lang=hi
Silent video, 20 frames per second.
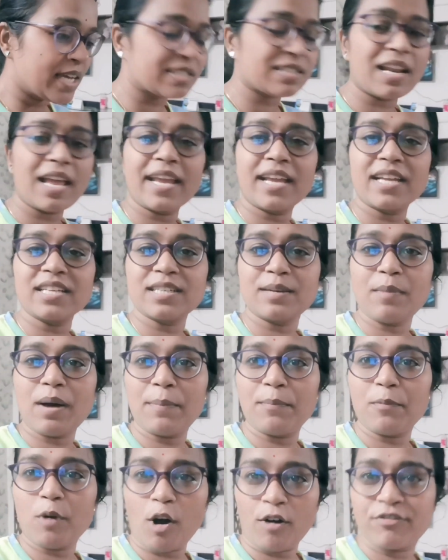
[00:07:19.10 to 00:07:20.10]
इट्स लाइक like कि
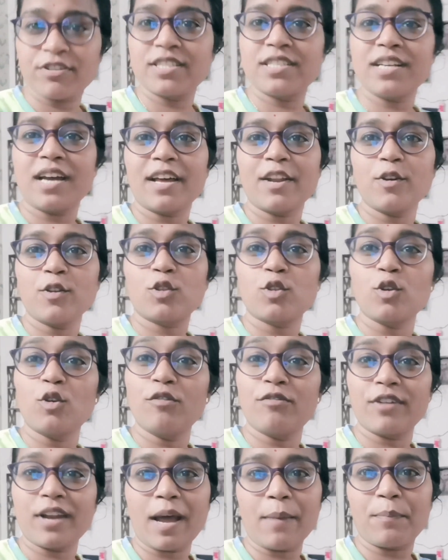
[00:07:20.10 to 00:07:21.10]
जब आप ऑफिस जा रहे हो
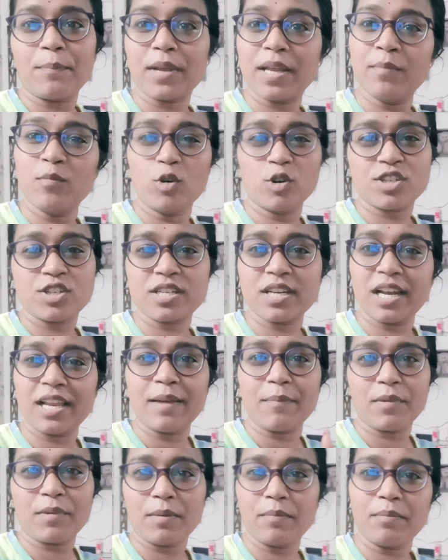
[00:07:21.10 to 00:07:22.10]
तो फिर आप
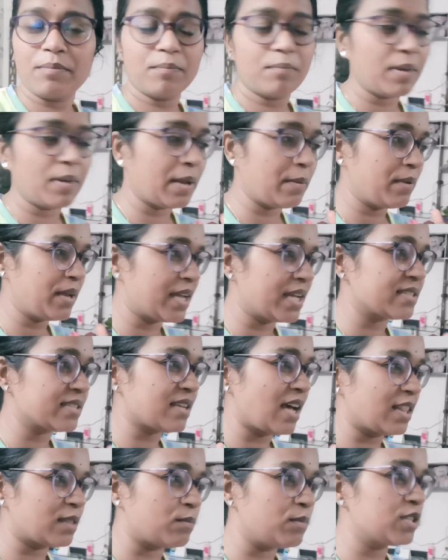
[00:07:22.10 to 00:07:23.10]
इमोशनली अपने बेबी के
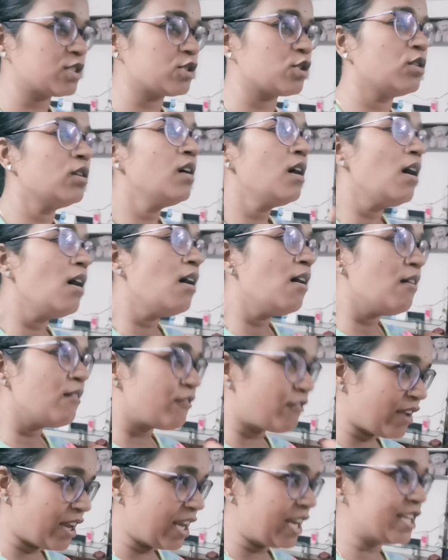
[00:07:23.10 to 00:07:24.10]
साथ में जो
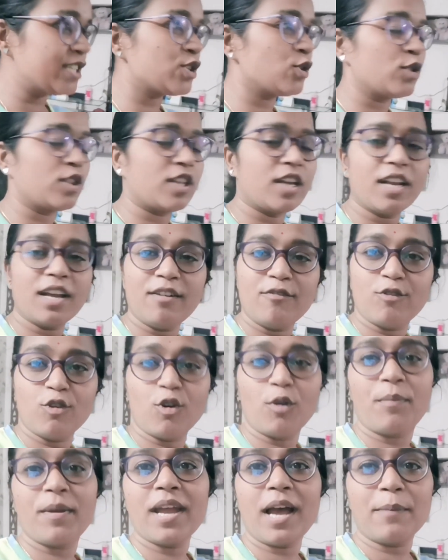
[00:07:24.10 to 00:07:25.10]
फीलिंग्स होती है ना
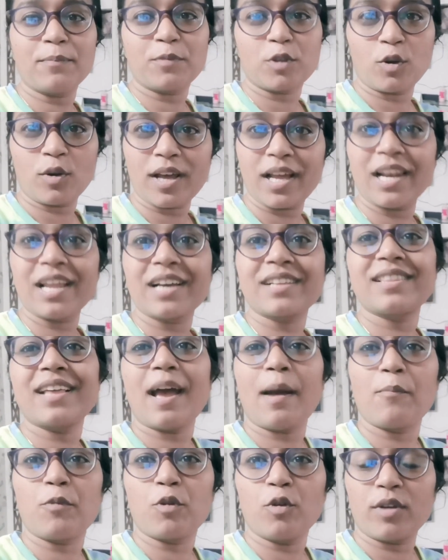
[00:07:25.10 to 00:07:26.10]
वो भी आप थोड़ा
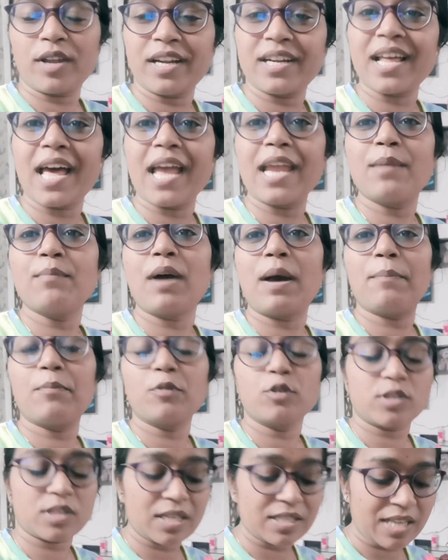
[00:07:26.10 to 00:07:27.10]
लगता है आपको कि टाइम
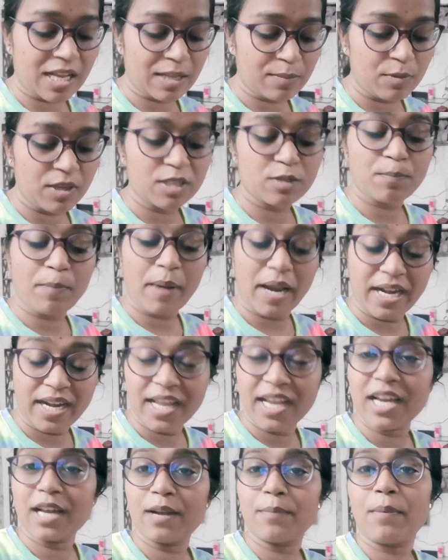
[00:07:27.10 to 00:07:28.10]
आप उसके साथ में
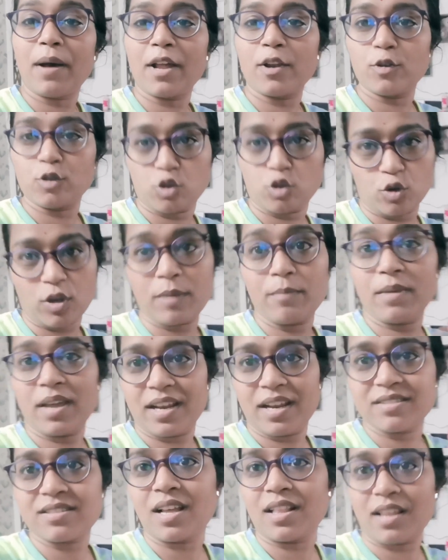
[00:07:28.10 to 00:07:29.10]
स्पेंड नहीं कर पा रहे हो जो कि
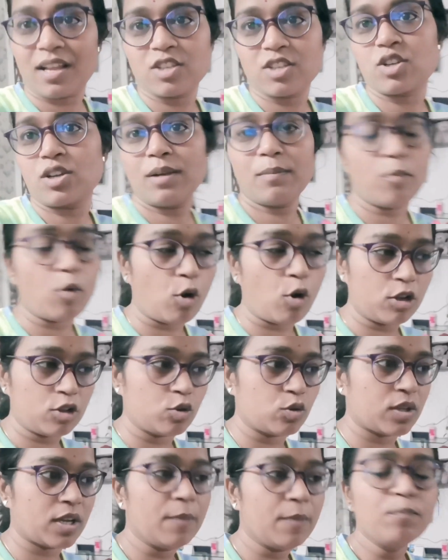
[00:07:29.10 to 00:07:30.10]
मेरे साथ आजकल
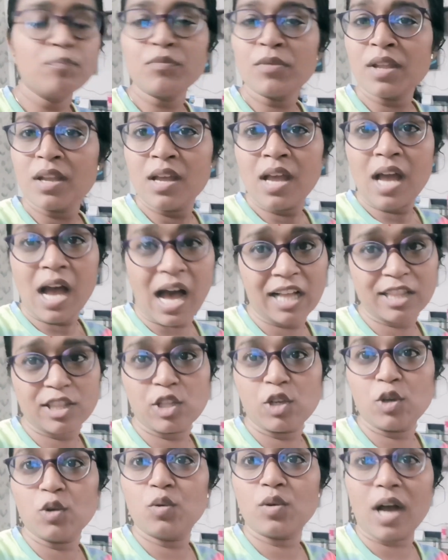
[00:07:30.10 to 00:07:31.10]
बहुत होता है
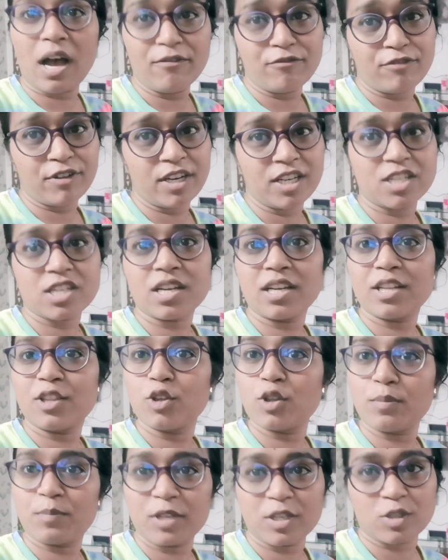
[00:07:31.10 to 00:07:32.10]
आती हूँ काम फिनिश
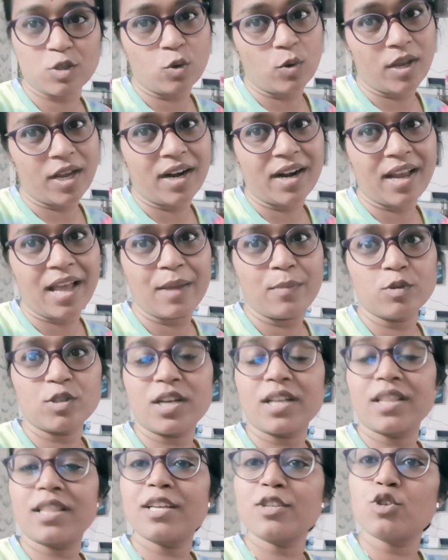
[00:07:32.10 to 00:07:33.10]
करती हूँ तब तक सोने का टाइम
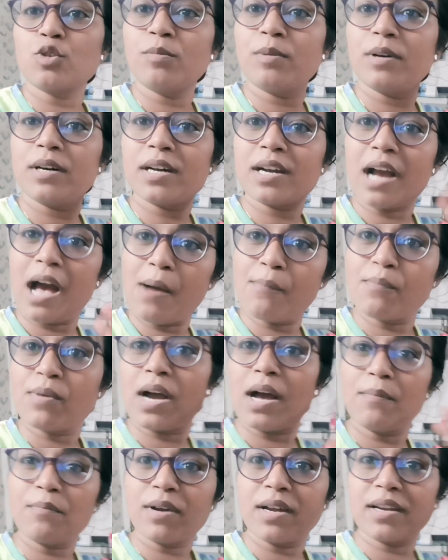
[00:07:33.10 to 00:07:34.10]
हो जाता है सुबह
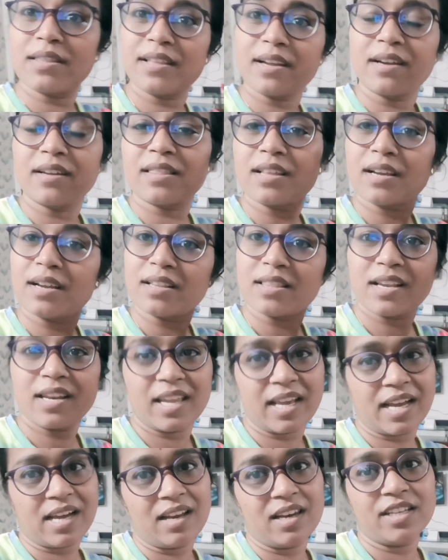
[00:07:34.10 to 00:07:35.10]
काम काम करते करते
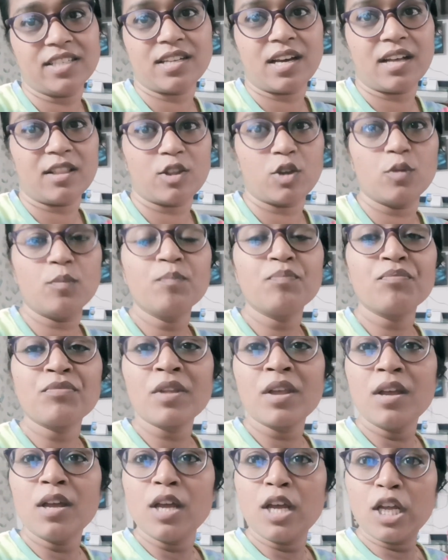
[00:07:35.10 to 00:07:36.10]
करते निकल ही जाती
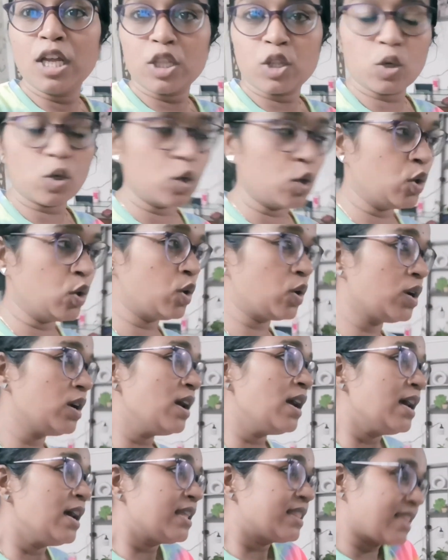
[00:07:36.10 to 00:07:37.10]
हूँ तो
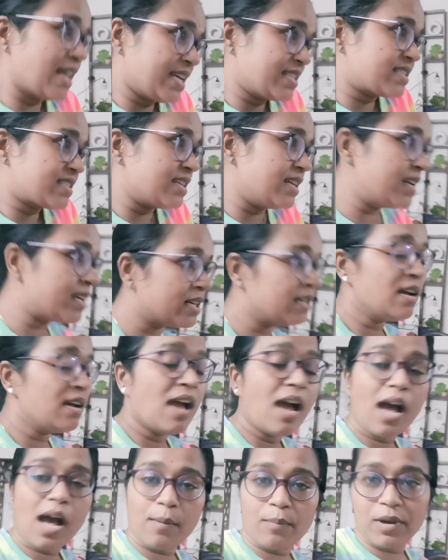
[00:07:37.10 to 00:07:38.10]
दैट्स
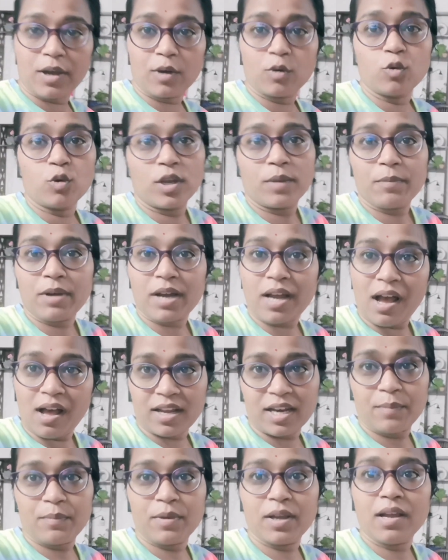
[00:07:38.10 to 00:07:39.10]
इट अब लगूंगी मैं
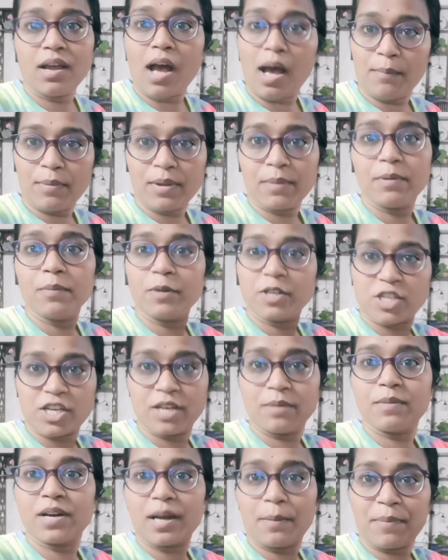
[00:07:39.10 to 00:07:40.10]
खाने में अभी भी
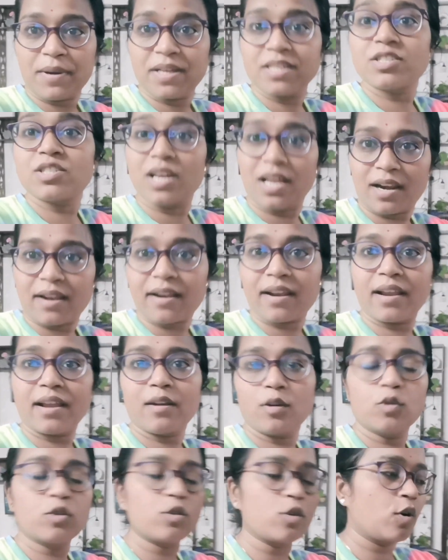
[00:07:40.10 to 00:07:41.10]
मशीन में कपड़े चल रहे
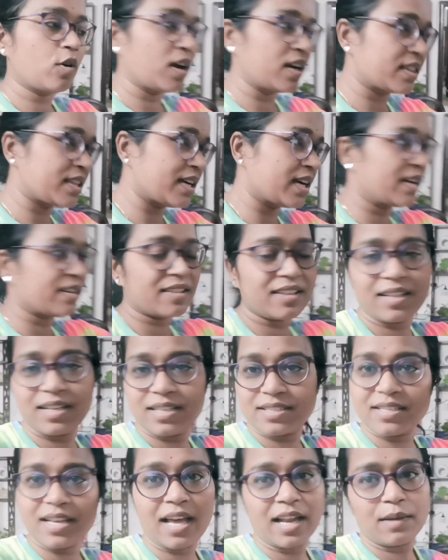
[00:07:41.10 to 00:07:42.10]
हैं उनको करते करते
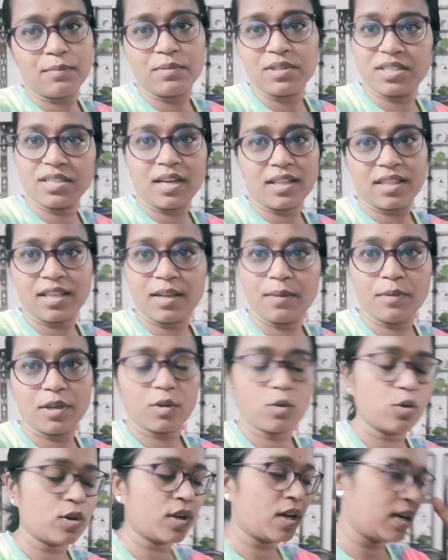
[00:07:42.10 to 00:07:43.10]
दस ग्यारह बज जाते हैं
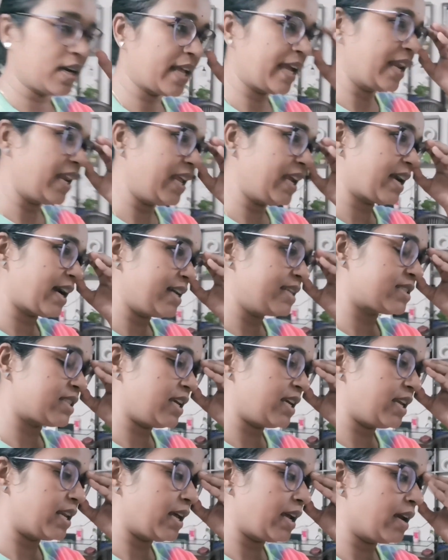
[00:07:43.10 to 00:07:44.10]
मेरे को ना डेली का ही
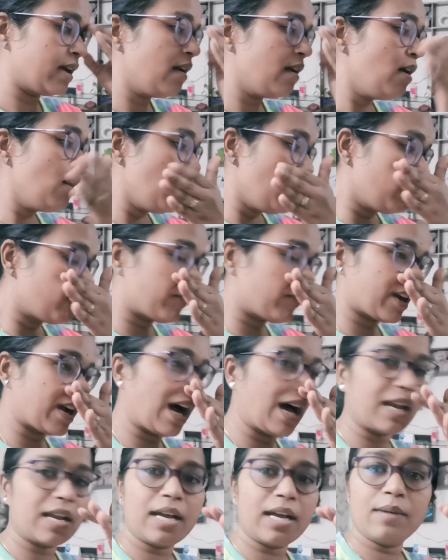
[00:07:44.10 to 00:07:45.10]
सीन है ये फिर
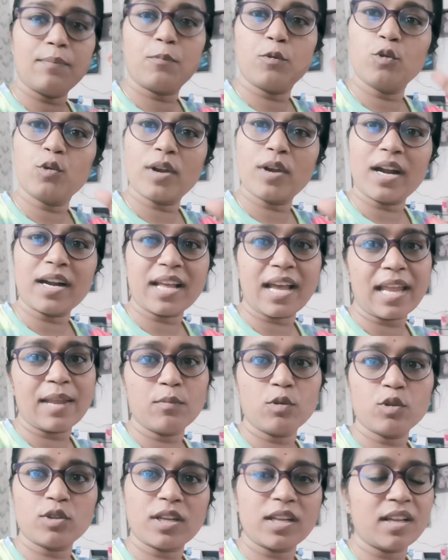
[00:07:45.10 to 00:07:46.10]
खाना पूरा
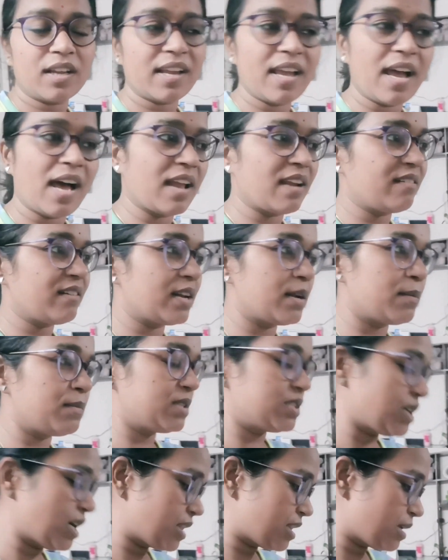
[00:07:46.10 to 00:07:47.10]
टाइम होता है ना ग्यारह बारह
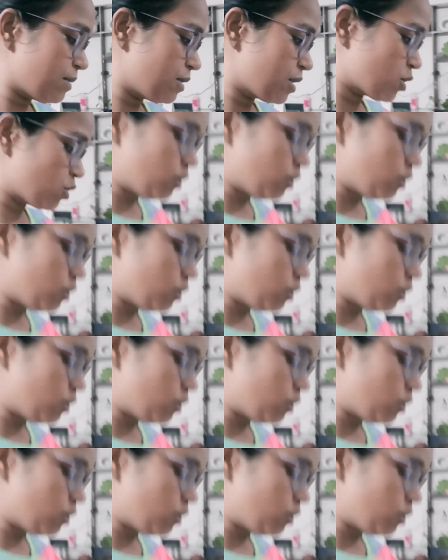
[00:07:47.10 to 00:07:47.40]
बज जाते हैं